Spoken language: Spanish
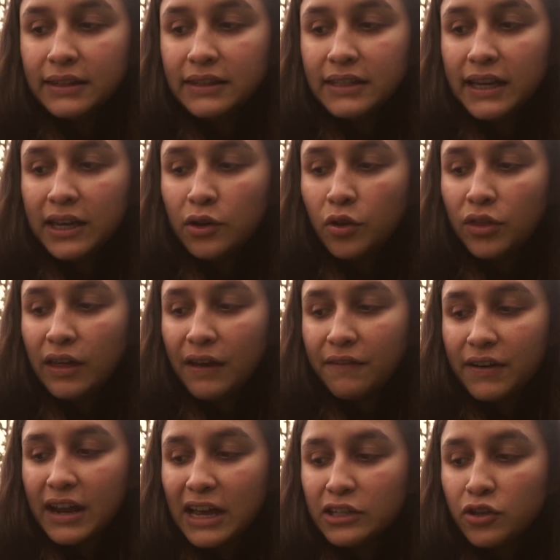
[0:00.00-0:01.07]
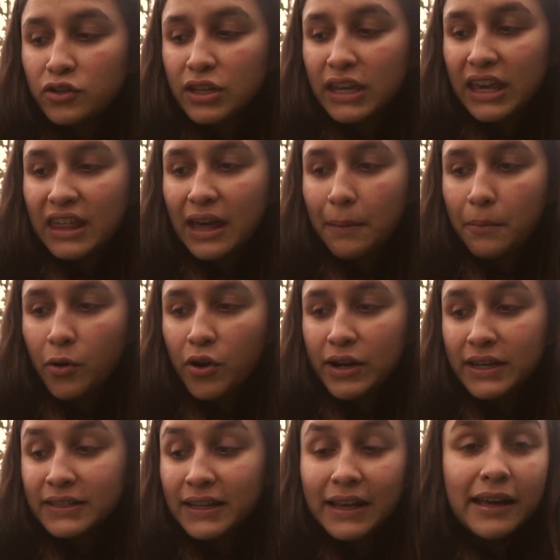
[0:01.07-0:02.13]
llenos de abrazos y de
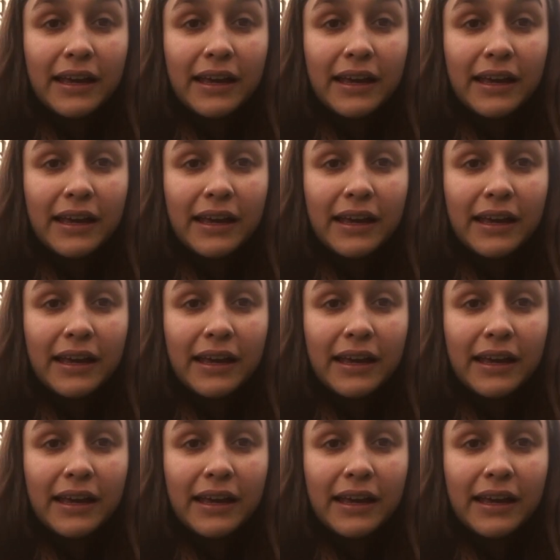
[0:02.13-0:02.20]
amores